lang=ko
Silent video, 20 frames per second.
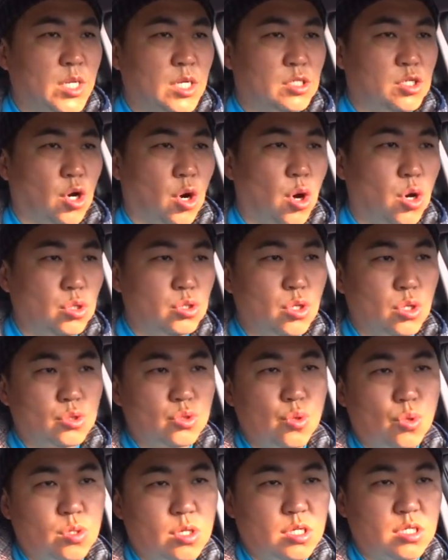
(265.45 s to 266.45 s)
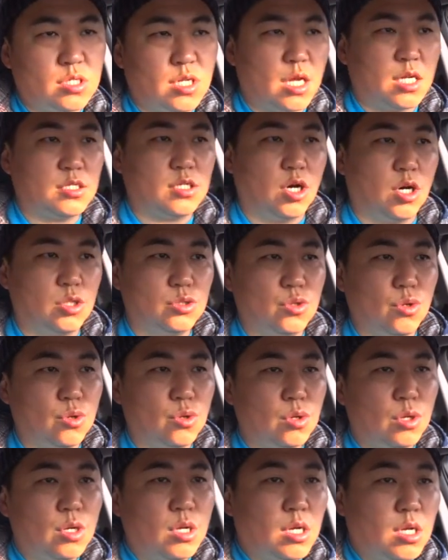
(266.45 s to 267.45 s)
저속 토크나 저속
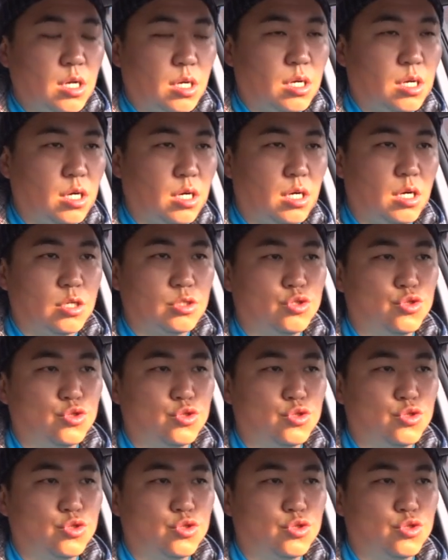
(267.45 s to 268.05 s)
어,